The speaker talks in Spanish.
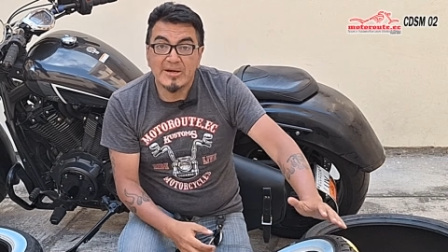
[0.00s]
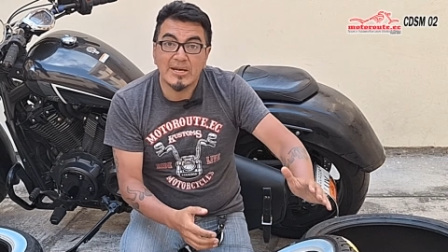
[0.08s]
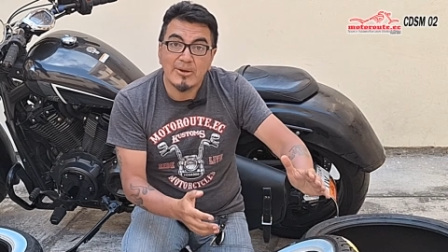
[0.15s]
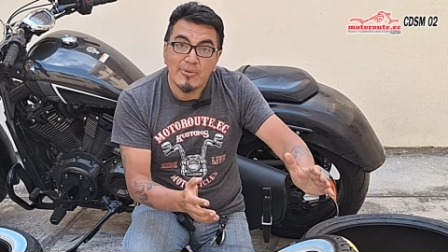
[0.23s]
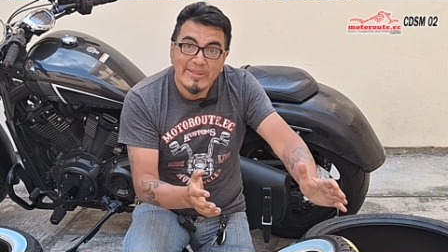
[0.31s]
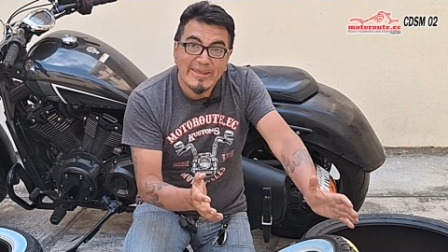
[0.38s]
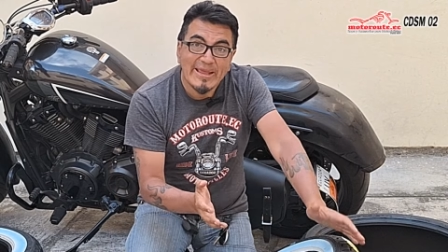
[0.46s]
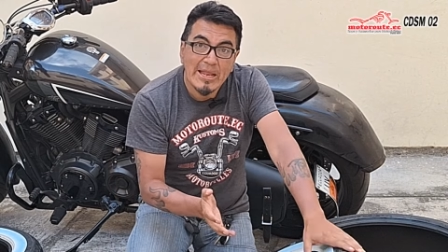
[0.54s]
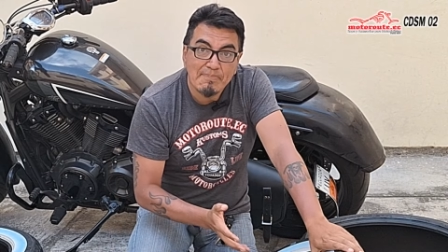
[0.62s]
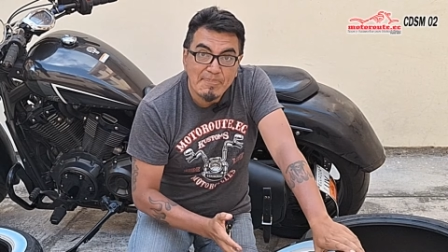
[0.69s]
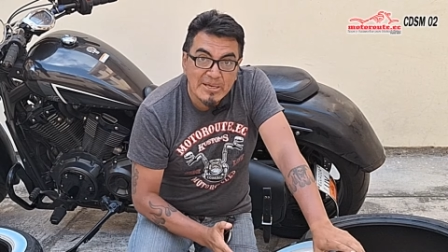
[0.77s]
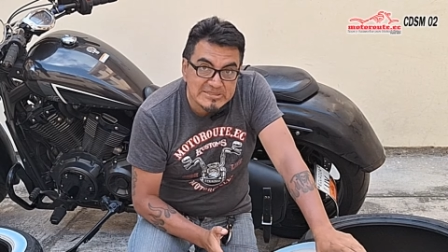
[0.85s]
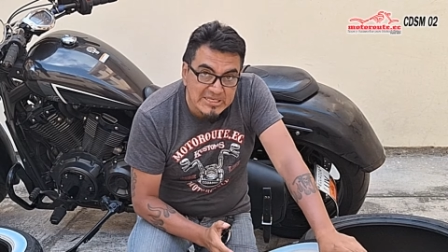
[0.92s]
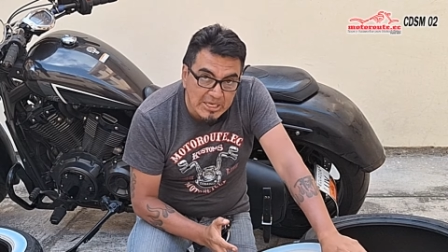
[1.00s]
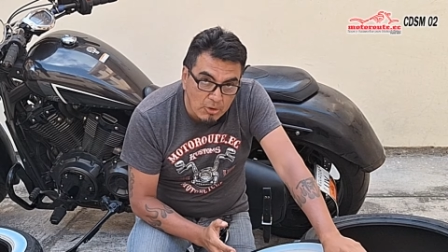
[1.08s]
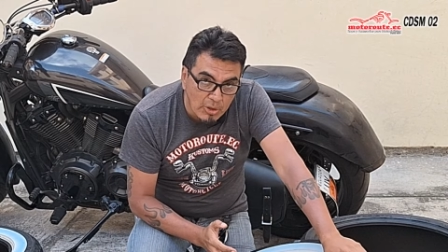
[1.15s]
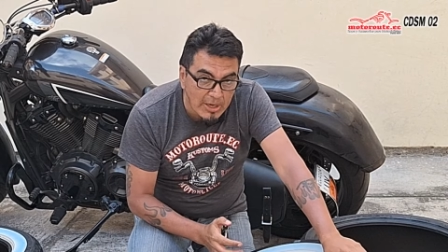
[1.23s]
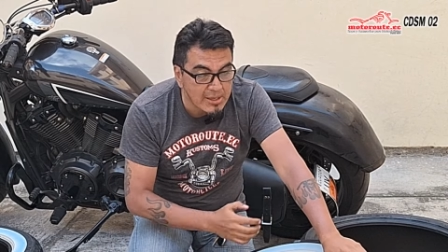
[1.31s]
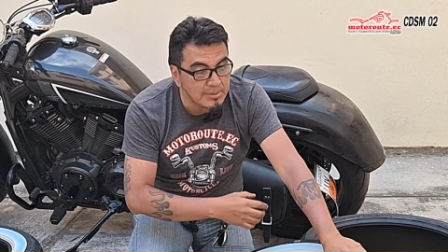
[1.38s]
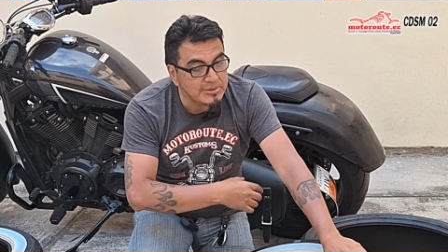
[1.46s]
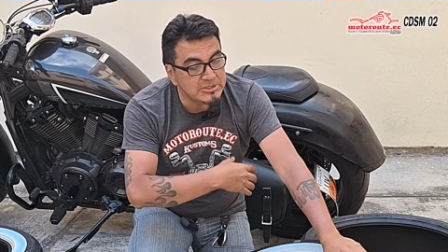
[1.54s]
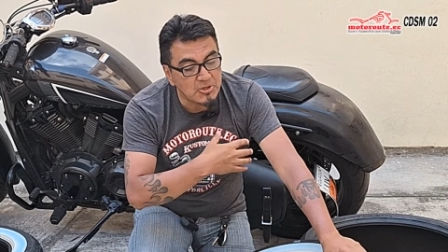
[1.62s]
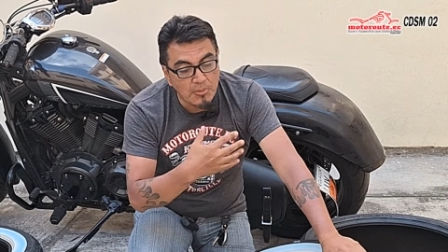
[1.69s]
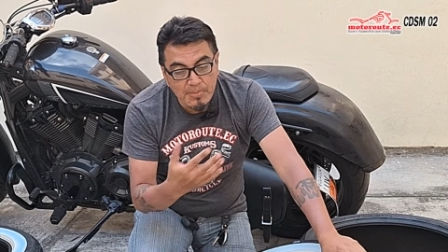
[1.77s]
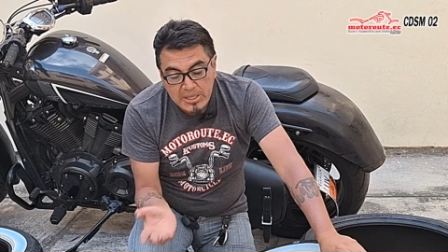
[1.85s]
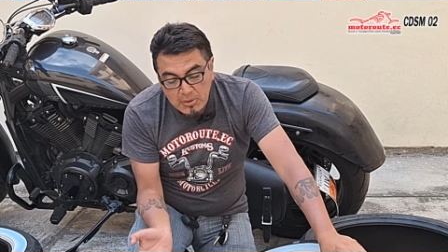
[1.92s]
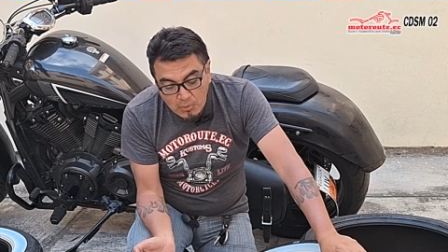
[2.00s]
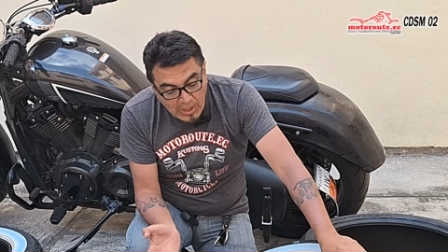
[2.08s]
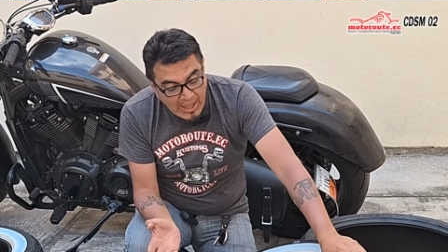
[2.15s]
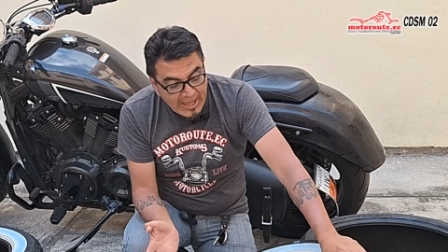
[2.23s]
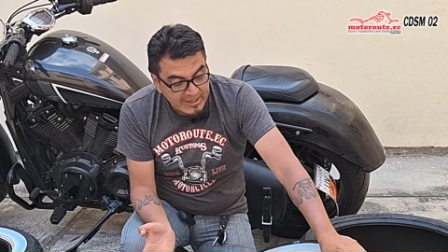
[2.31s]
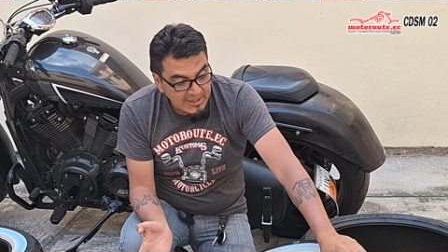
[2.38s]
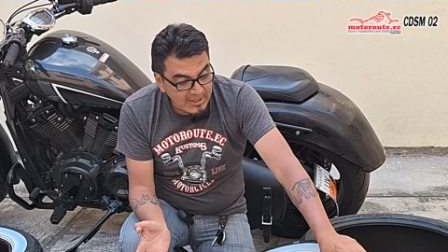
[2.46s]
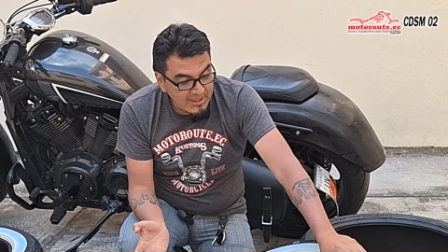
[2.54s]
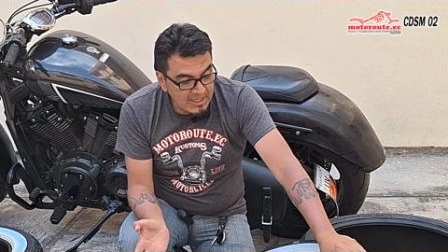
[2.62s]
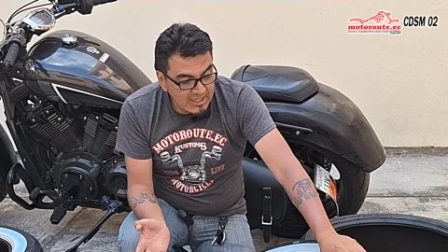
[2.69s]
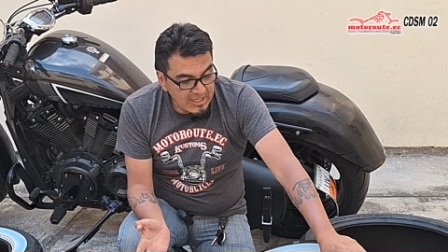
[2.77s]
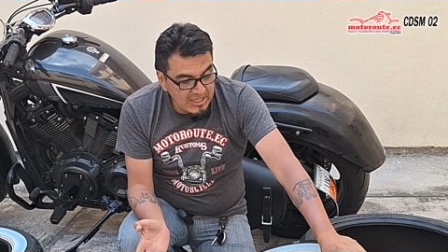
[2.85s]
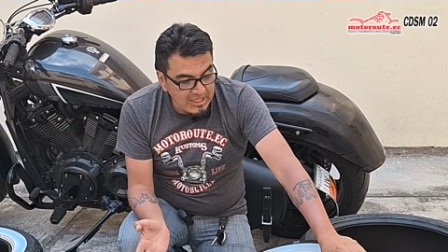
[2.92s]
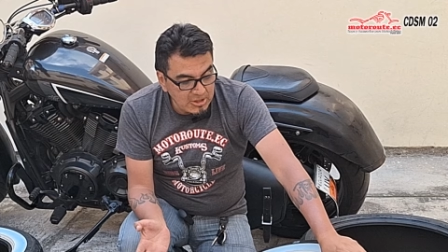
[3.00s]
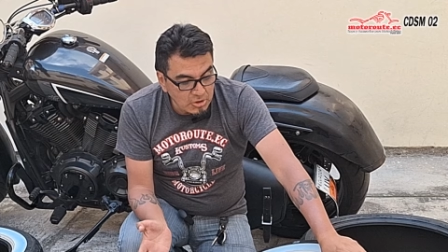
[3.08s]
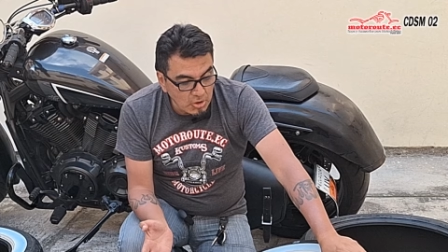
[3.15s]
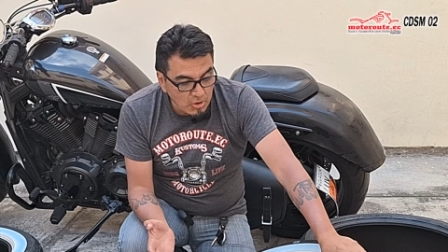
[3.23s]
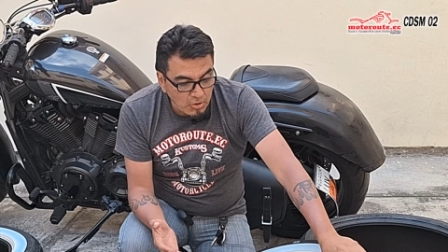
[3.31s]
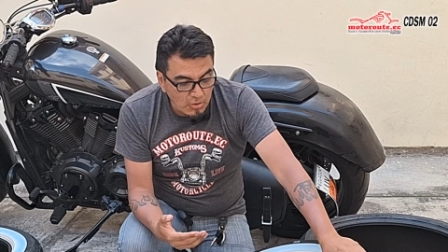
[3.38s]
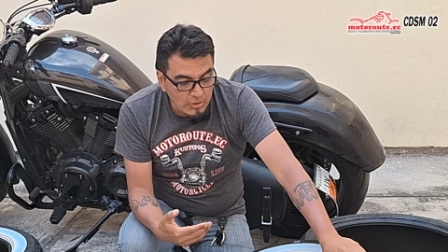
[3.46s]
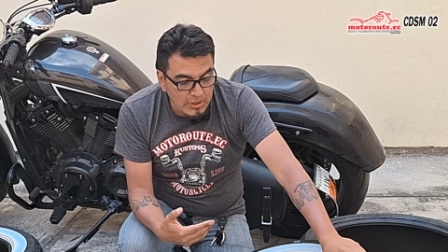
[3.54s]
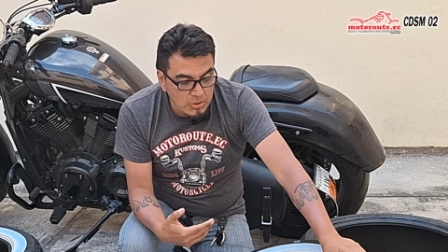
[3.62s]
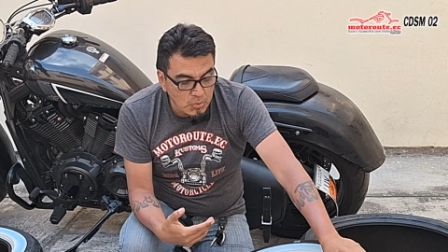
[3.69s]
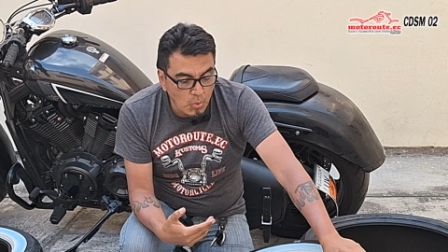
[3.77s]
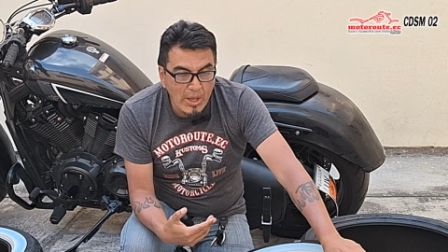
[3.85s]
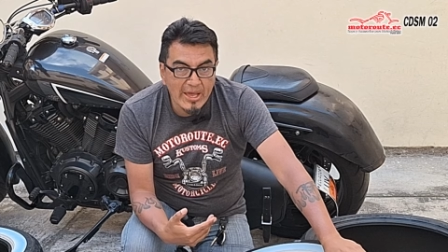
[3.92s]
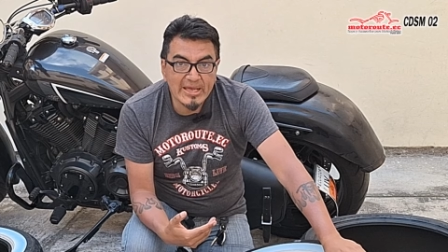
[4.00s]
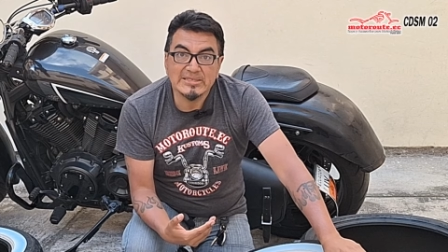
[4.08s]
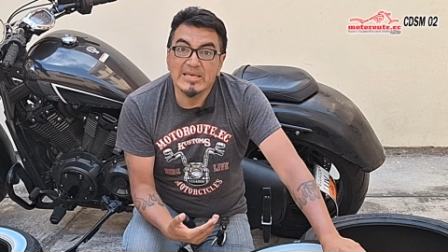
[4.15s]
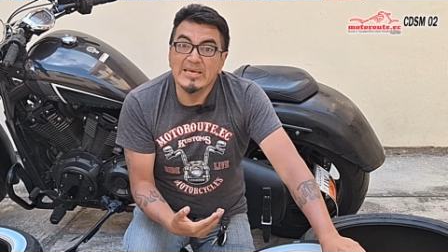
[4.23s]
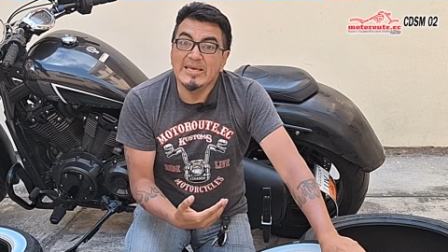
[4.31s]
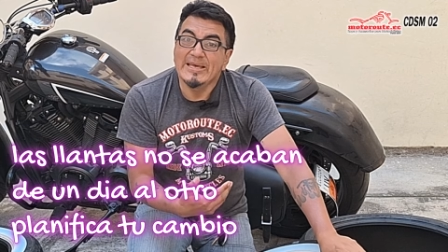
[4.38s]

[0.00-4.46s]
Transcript: Recuerda que el paseo, la revisión vehicular y todo lo que tú hagas